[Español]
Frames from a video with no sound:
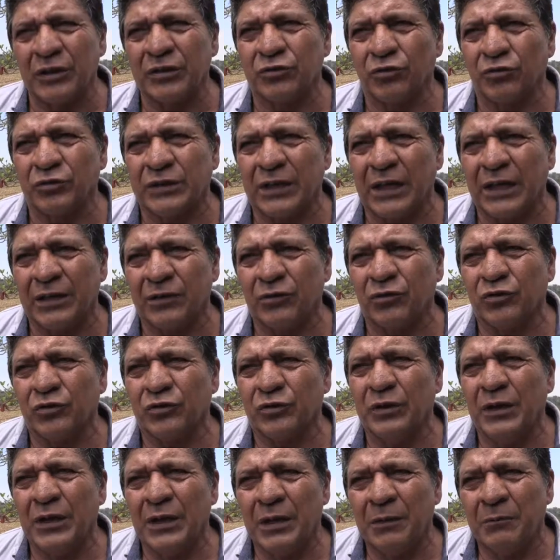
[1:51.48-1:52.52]
en estos
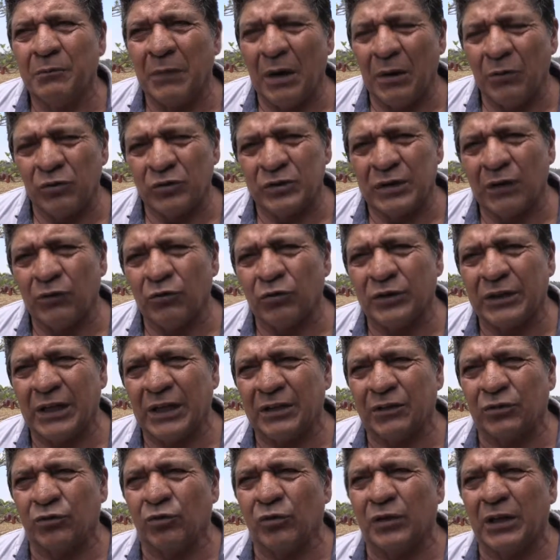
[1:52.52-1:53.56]
cargos, vamos a
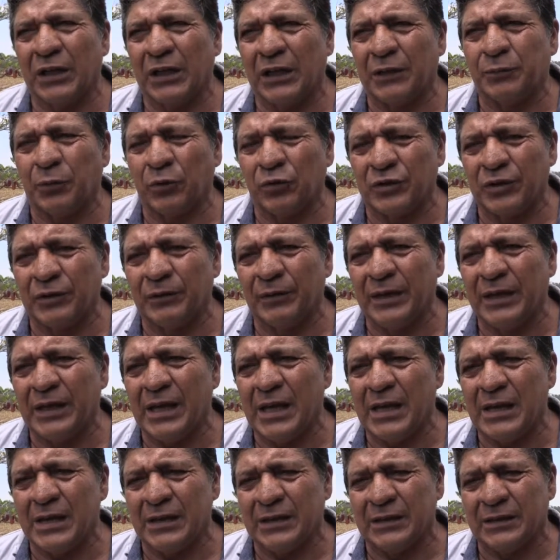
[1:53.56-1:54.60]
agotar todas las
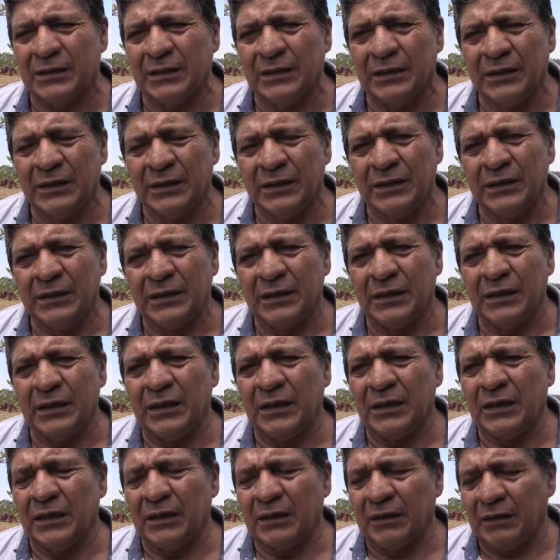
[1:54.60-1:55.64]
posibilidades
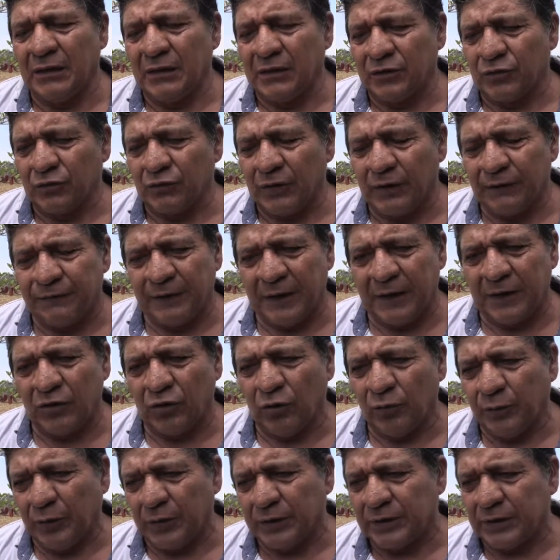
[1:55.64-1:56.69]
y en su defecto
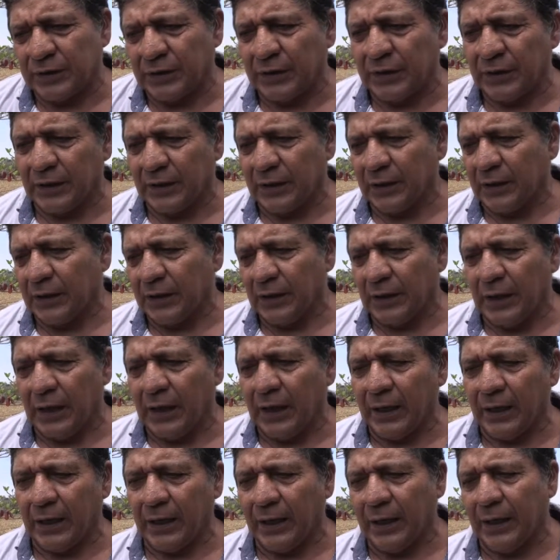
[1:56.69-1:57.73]
pues eh,
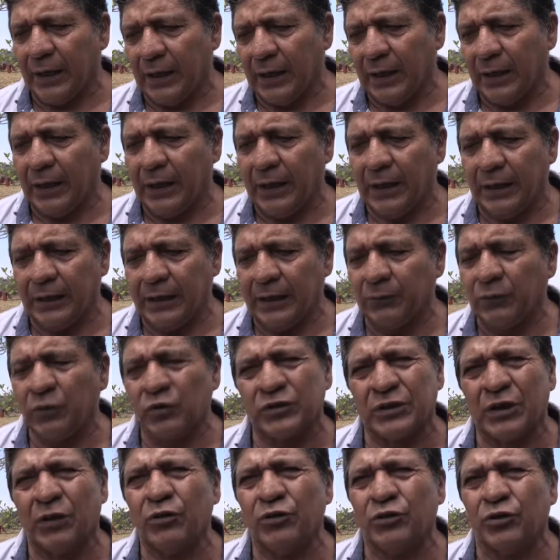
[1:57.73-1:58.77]

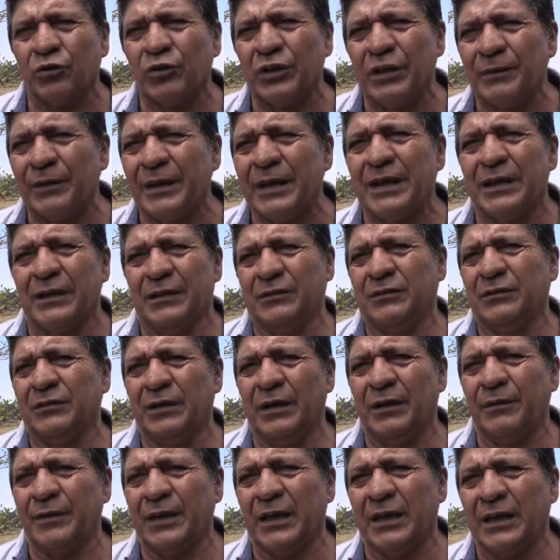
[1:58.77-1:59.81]
haremos a otro nivel.
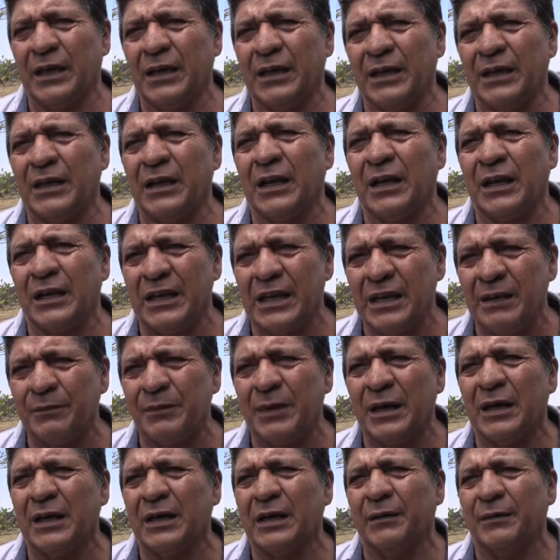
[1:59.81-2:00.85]
Habrá que ir a
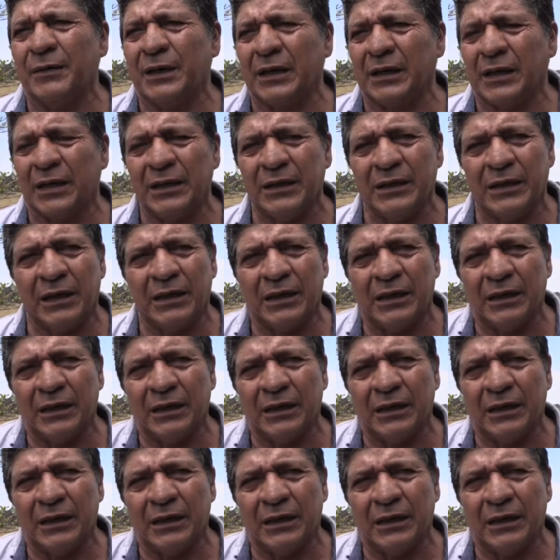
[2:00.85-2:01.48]
Lima, habrá que ir a